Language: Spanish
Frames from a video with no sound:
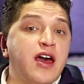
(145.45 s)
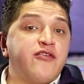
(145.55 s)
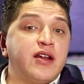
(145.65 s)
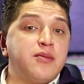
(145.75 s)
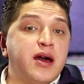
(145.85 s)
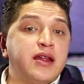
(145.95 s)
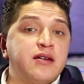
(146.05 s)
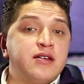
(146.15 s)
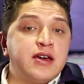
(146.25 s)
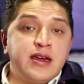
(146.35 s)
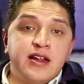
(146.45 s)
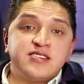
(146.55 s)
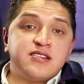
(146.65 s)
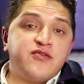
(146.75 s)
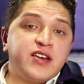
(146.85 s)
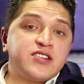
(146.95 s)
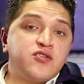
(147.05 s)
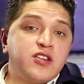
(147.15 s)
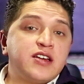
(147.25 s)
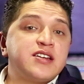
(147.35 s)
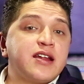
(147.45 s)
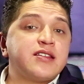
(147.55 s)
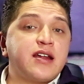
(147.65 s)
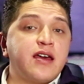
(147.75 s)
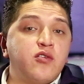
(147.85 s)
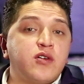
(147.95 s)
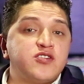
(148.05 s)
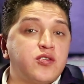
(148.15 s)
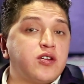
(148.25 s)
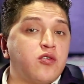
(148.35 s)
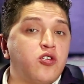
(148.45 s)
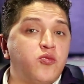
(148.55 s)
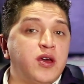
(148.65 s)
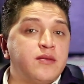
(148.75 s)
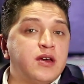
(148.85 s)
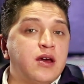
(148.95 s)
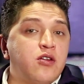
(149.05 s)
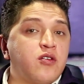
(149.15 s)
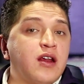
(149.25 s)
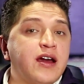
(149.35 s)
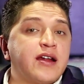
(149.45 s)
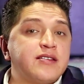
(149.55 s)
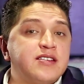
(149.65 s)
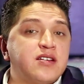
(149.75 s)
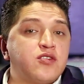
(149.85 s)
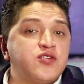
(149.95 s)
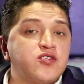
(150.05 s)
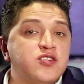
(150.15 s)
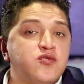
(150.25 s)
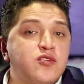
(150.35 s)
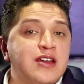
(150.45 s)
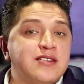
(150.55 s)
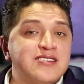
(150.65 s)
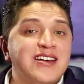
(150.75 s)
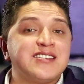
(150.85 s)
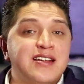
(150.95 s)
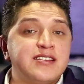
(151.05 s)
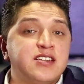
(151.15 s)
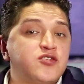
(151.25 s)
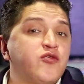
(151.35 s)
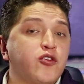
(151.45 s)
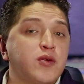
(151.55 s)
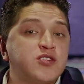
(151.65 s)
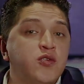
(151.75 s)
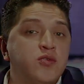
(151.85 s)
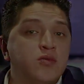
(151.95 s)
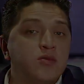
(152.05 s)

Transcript: Life Alemania y la certificación de la Secretaría de Educación en Colombia, lo que le garantiza a nuestros estudiantes la excelencia en su formación.